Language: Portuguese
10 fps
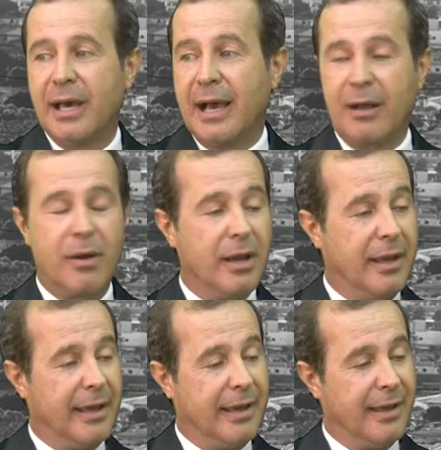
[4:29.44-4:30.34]
a,
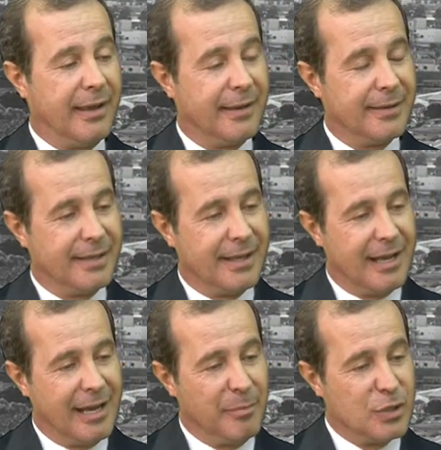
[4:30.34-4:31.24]
é,
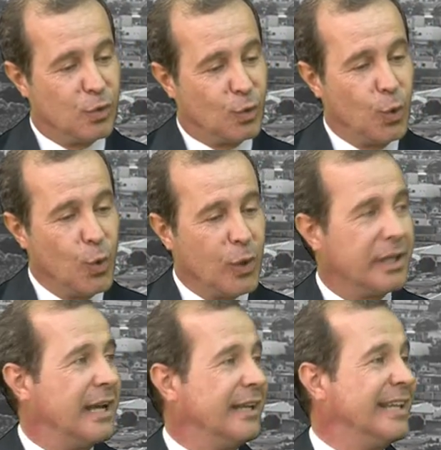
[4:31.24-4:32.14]
a mistura
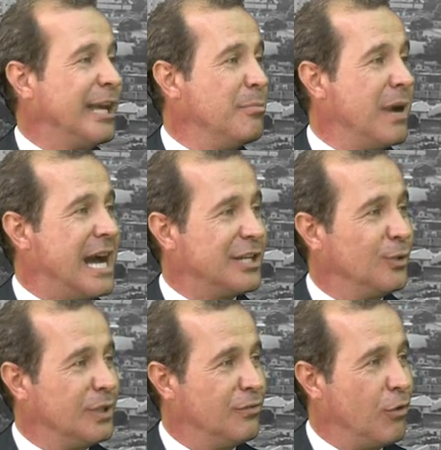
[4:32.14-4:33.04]
da, da imagem
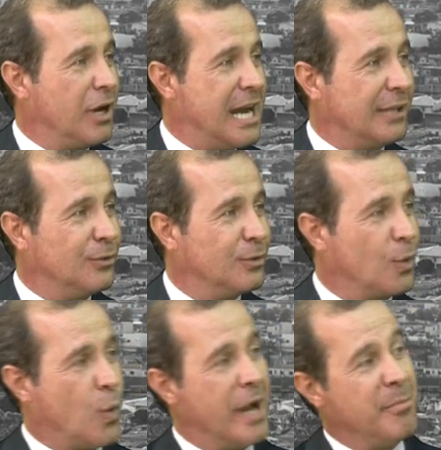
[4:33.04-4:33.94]
do advogado
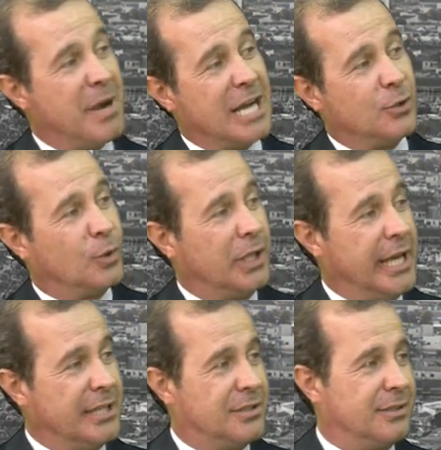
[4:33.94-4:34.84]
com a imagem do
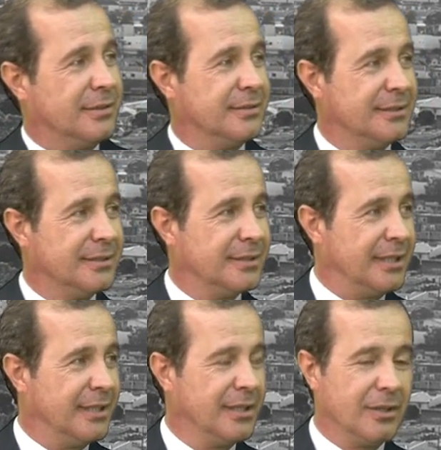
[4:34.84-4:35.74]
cliente.
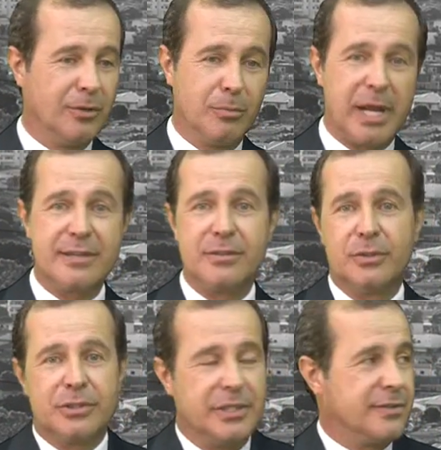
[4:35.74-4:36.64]
Né? O
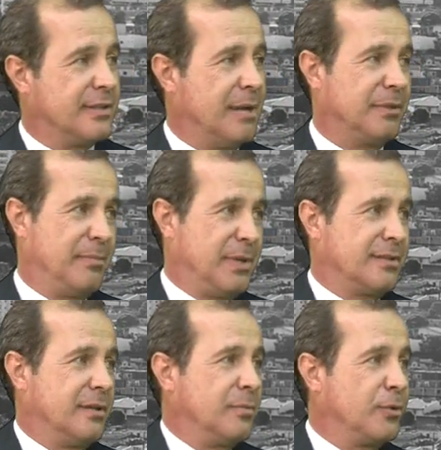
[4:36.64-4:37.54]
Brasil, a gente sabe, está
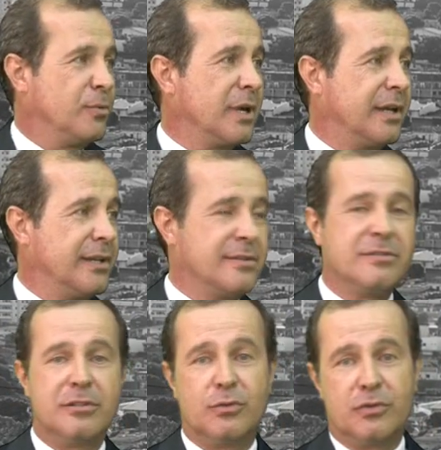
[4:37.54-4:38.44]
passando por uma crise
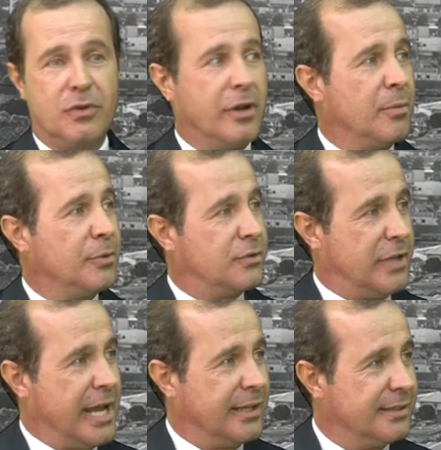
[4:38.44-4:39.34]
institucional muito
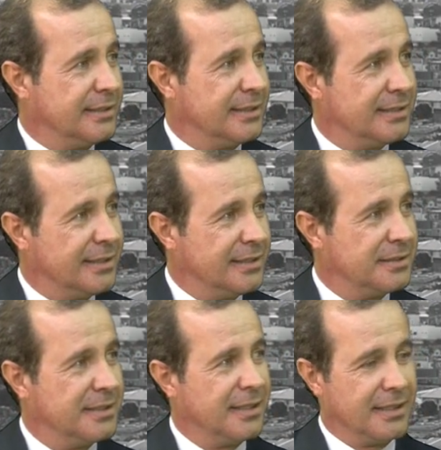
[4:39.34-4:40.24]
séria. Né?
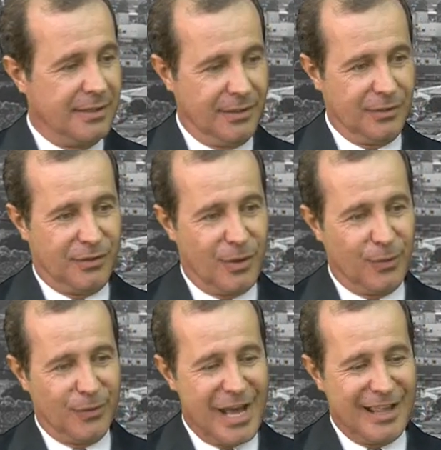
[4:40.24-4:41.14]
Então,
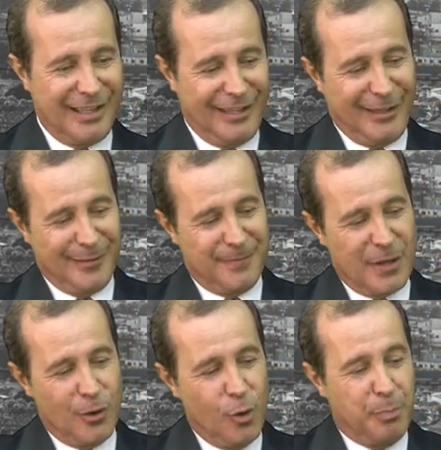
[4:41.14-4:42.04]
na, e,
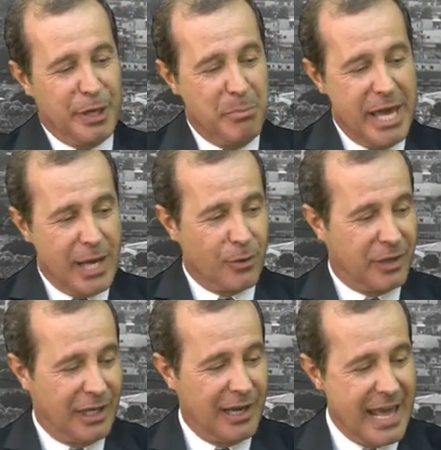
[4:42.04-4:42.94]
o primeiro
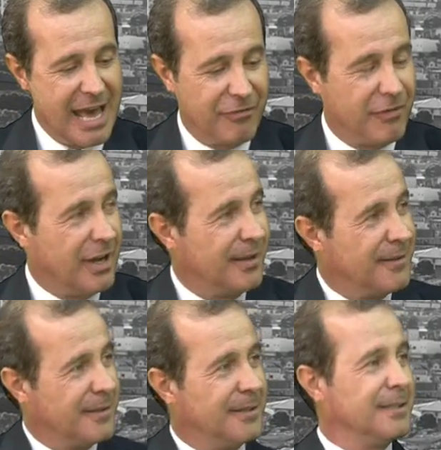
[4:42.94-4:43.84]
que leva
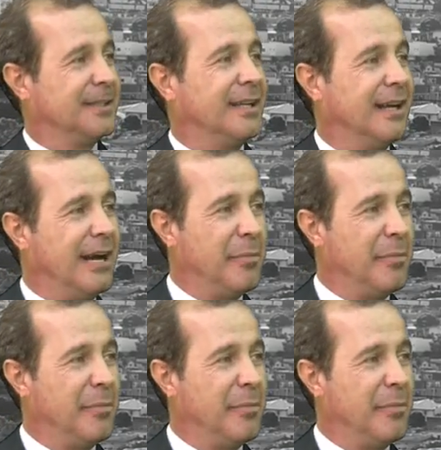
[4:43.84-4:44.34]
a